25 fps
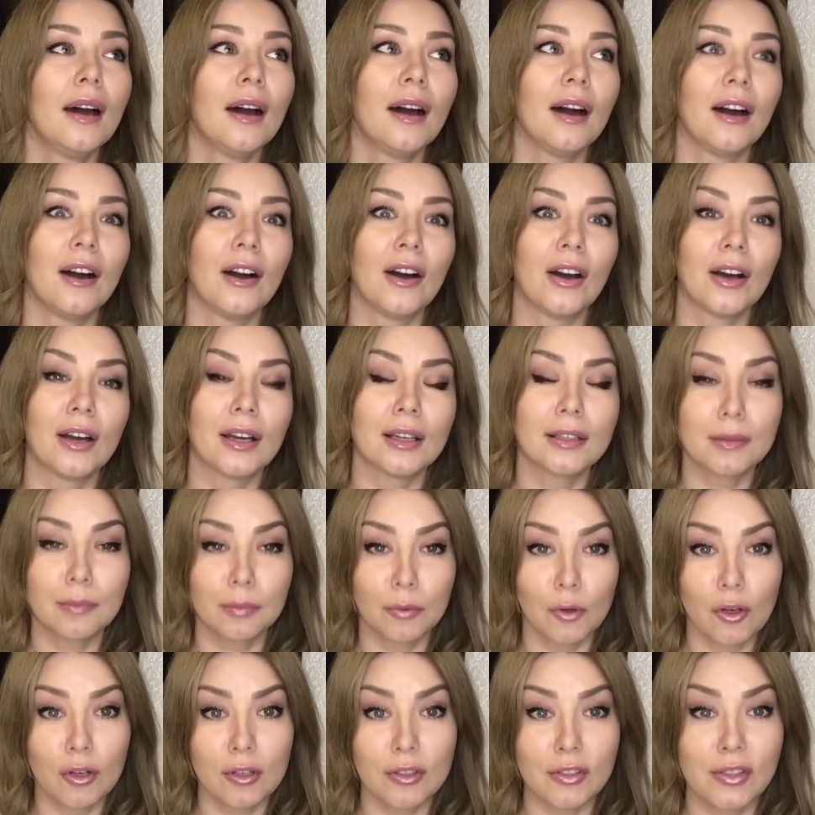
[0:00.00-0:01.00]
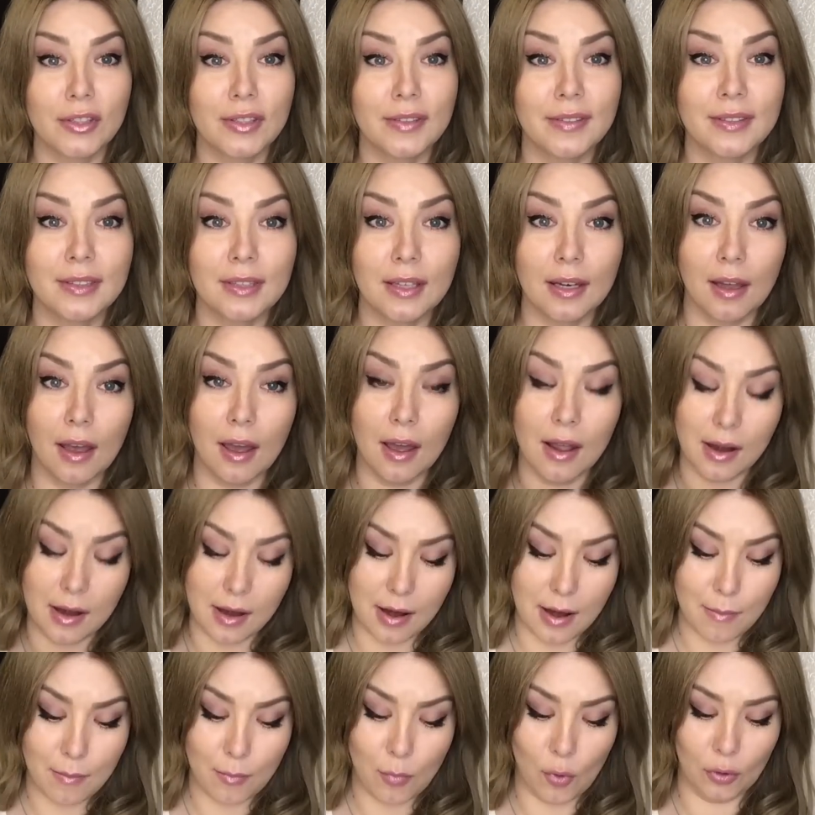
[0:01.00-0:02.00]
а, эта плойка действительно
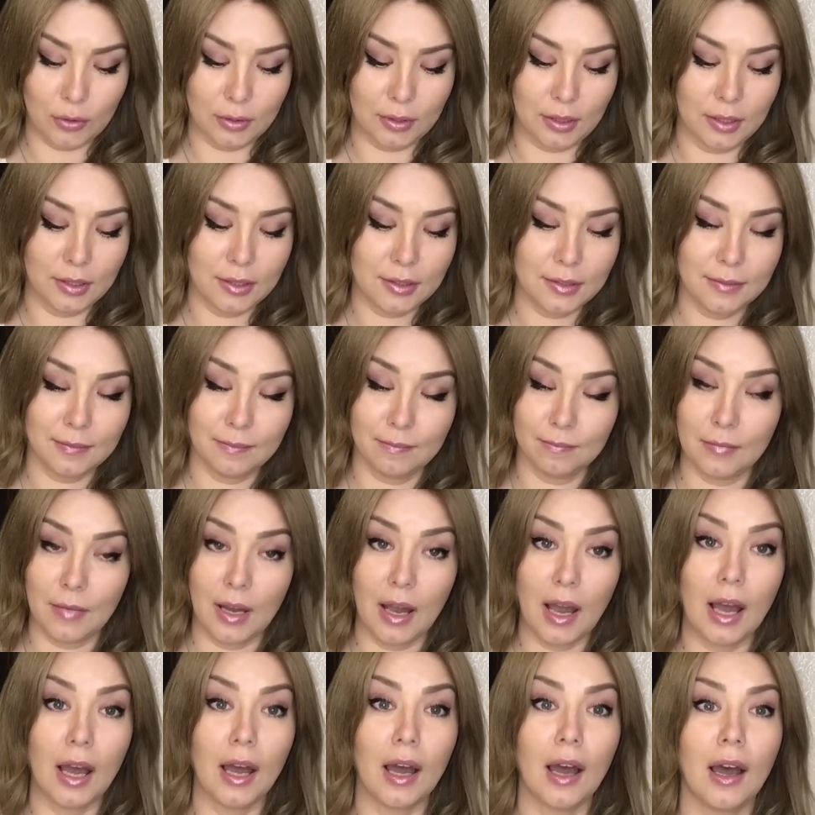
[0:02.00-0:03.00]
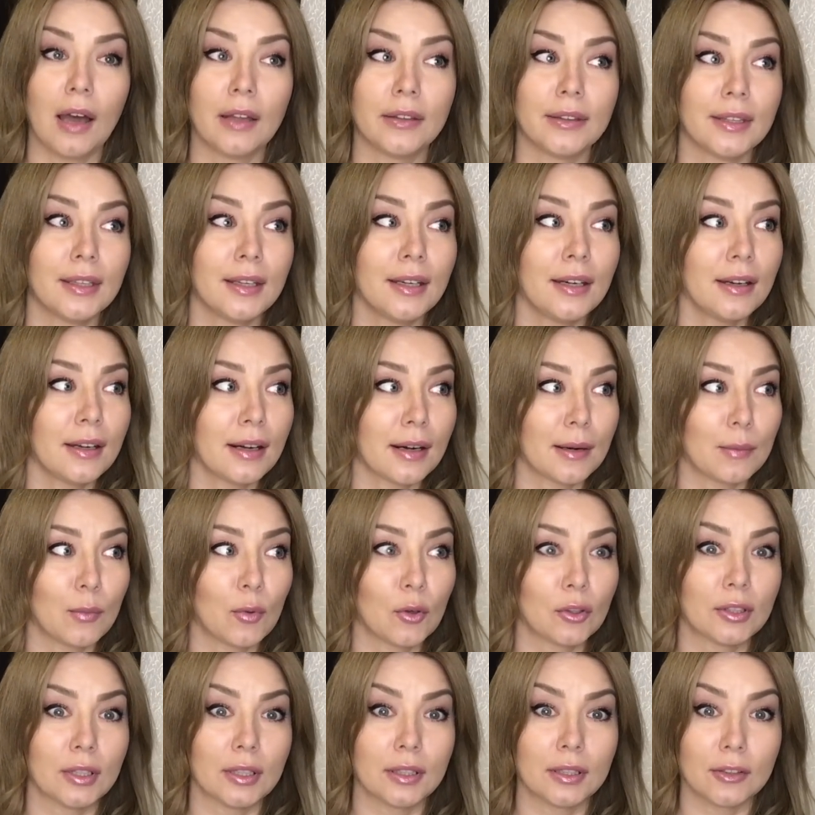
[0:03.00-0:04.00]
работает. Она
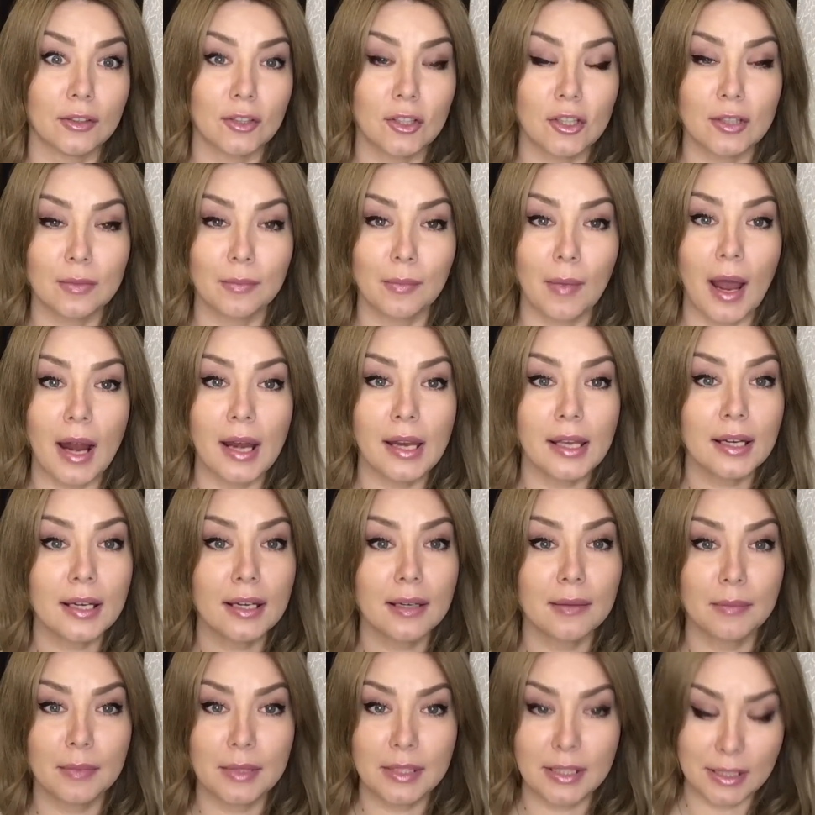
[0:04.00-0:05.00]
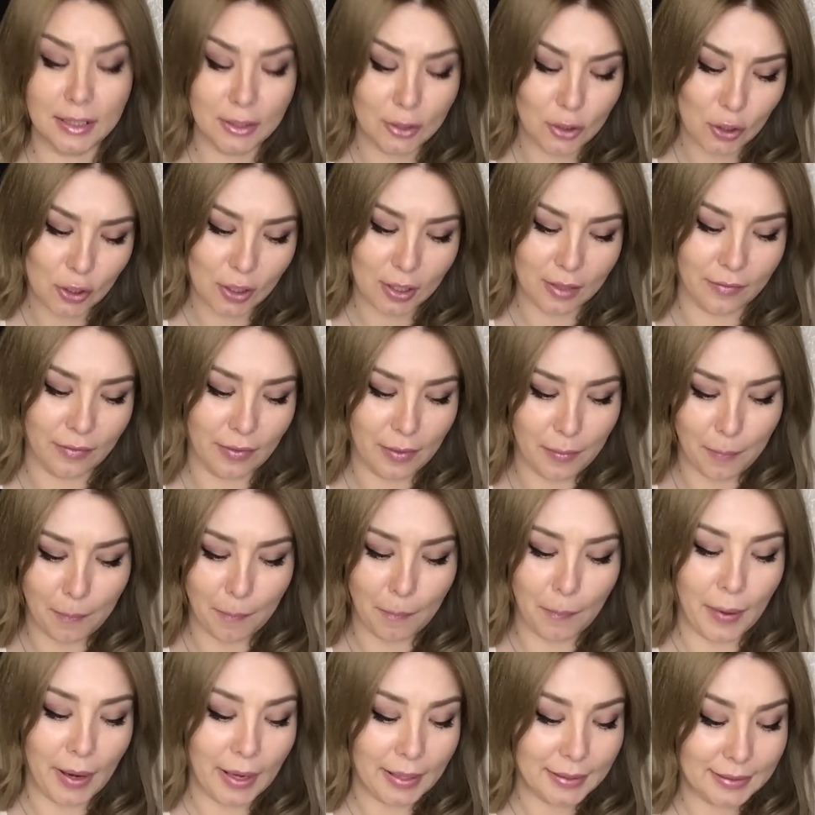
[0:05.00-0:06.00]
работает от маленькой мизинчиковой
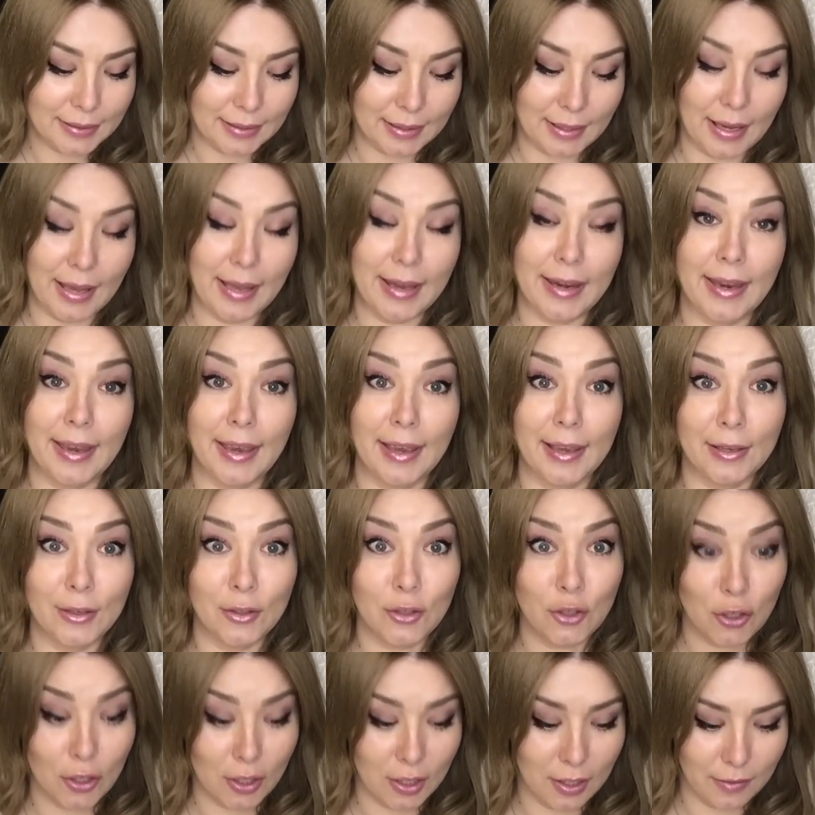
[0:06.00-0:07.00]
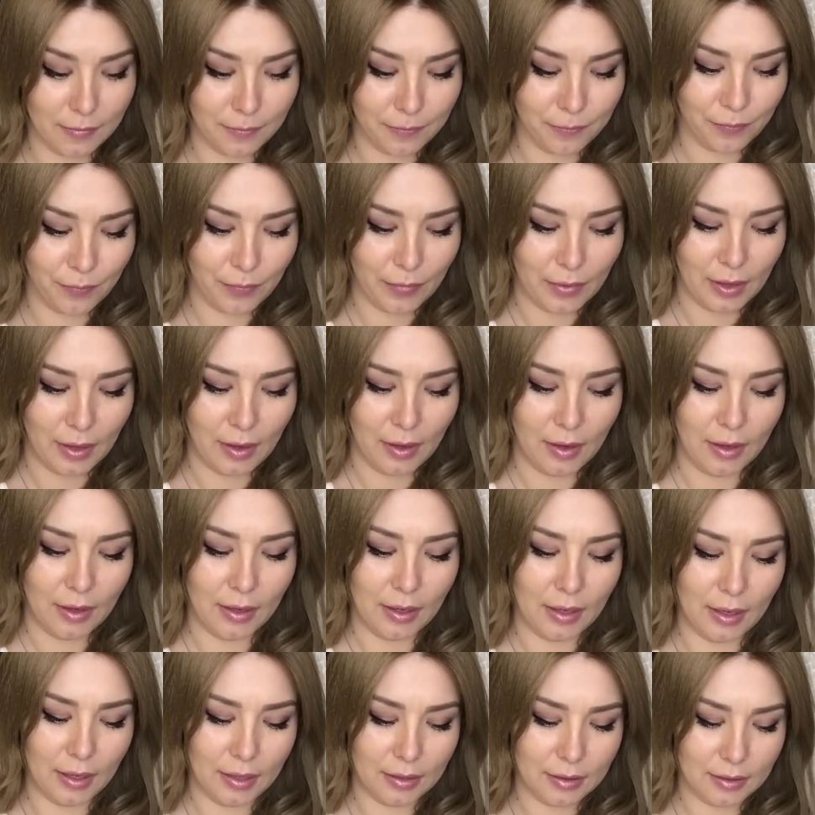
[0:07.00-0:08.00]
батареечки.
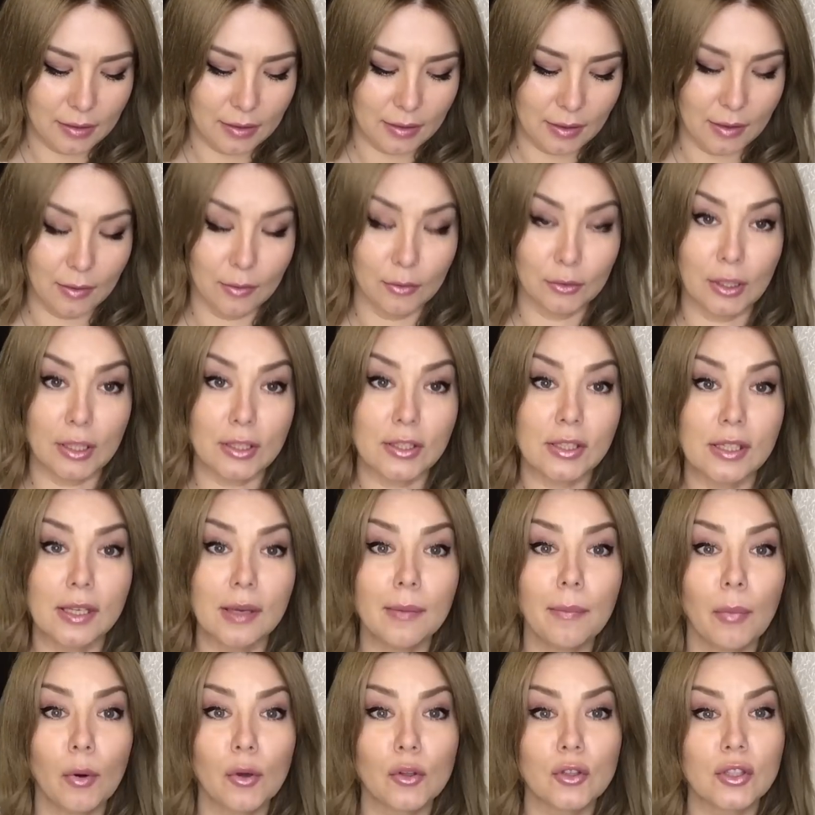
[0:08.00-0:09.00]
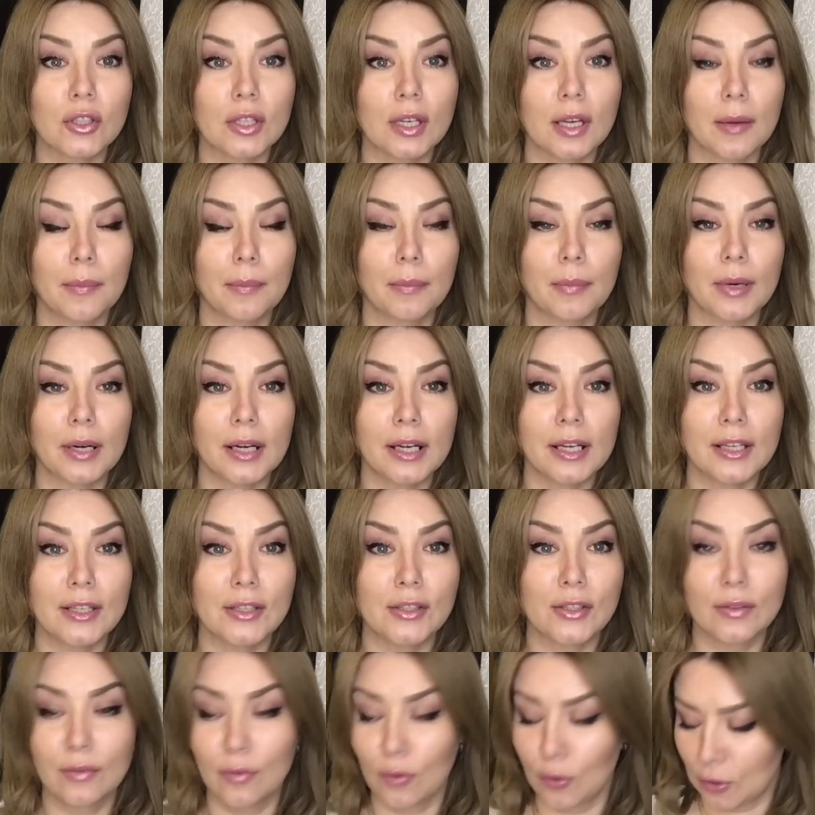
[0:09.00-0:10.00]
Это у нас японское
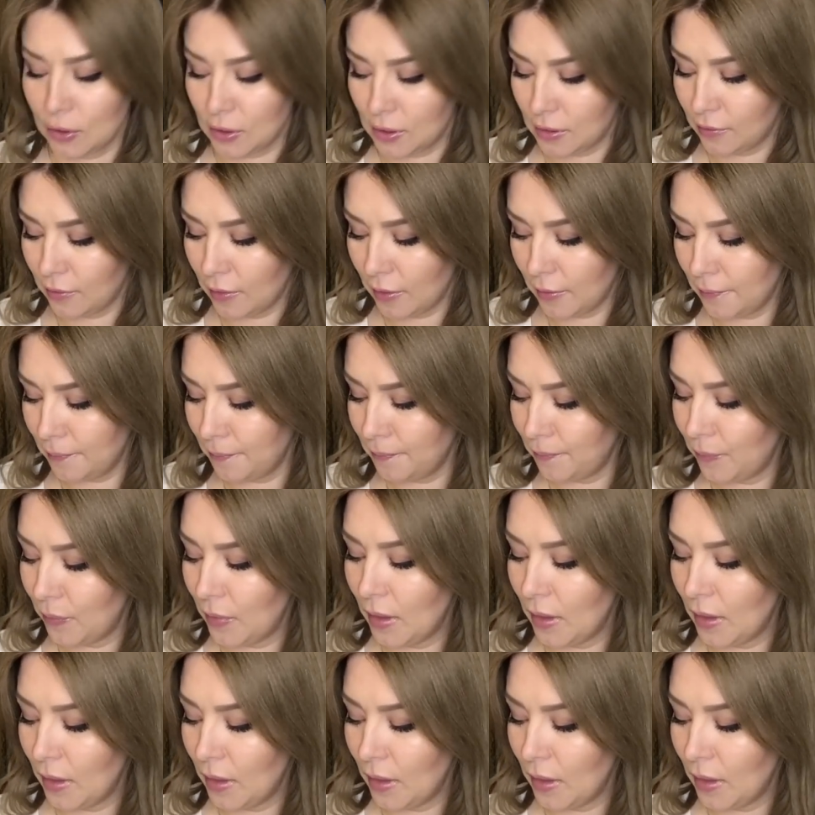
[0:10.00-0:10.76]
производство.